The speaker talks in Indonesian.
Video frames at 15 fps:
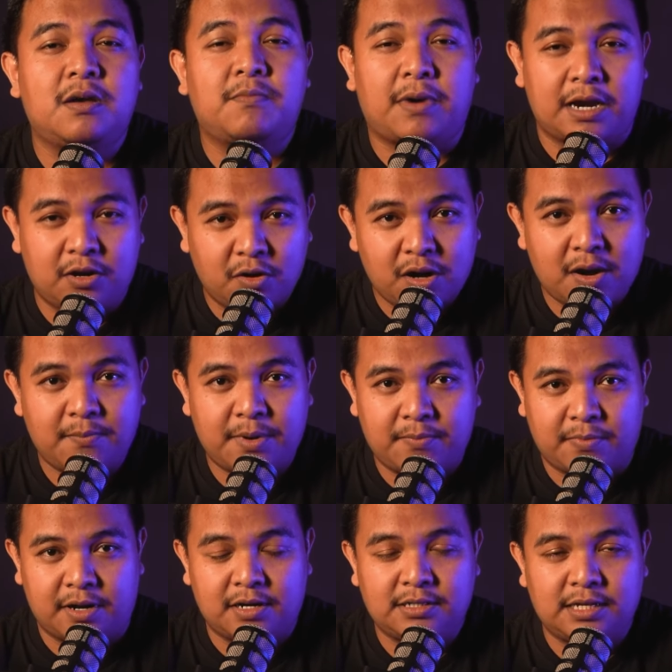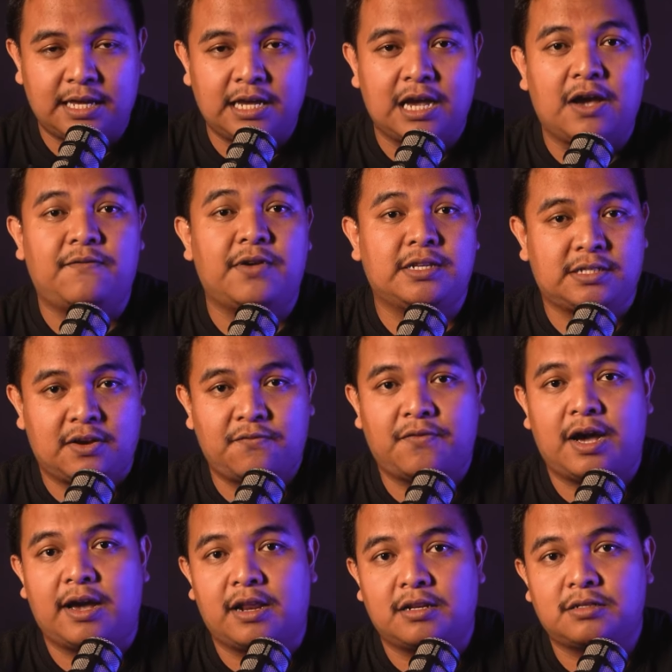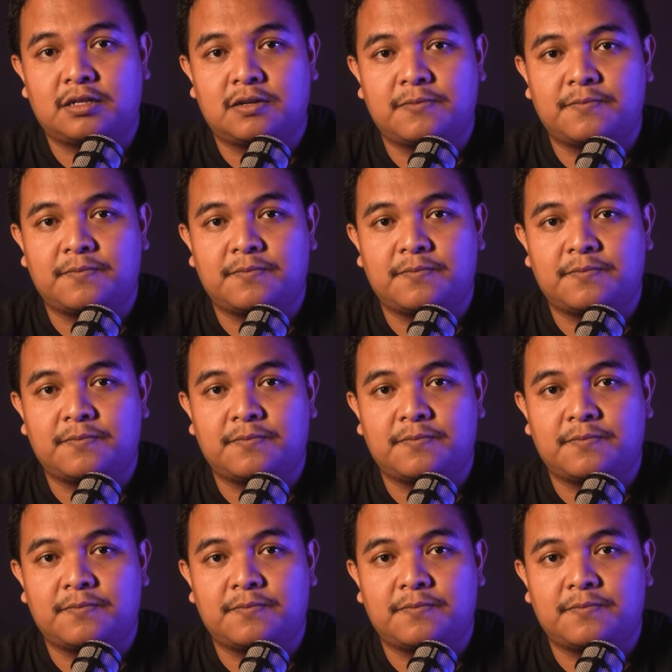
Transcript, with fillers: Pandora Papers, hingga Vincent Files.